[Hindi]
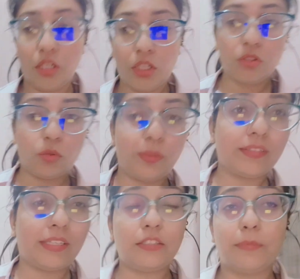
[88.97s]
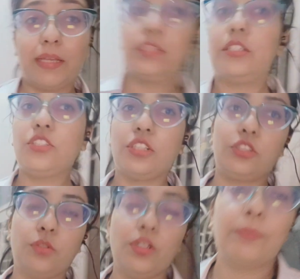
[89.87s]
तो बस गाइस मैं घर
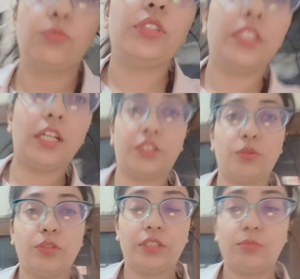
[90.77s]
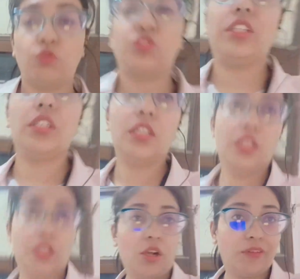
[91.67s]
चलती हूँ और आपको दिखाती हूँ कि मुझे
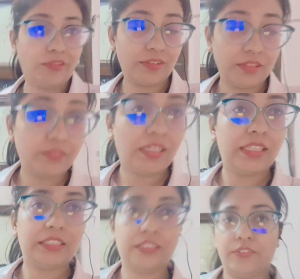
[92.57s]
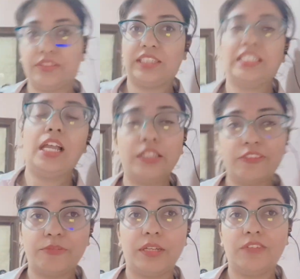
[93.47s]
ऑफिस से दिवाली की तरफ से क्या
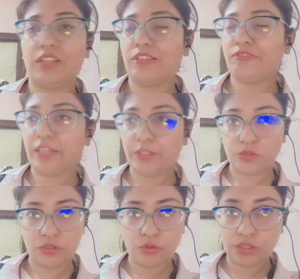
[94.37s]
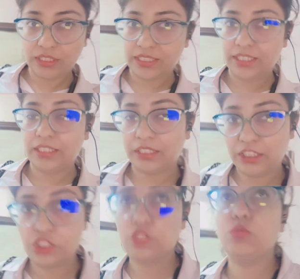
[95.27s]
गिफ्ट मिला है फिलहाल फाइव रुक गए हैं
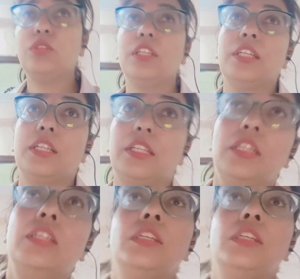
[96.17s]
नीचे दूध लेने के लिए